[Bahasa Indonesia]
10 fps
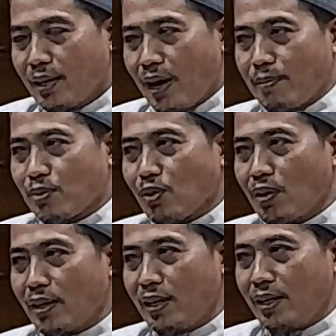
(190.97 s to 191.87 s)

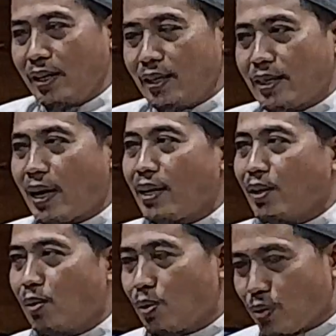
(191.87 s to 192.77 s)
Amsol ini jarang
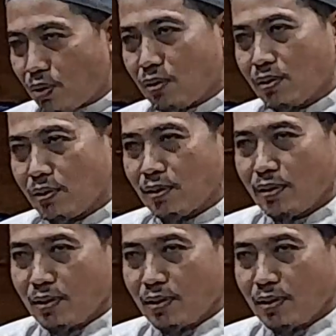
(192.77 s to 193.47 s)
diurus.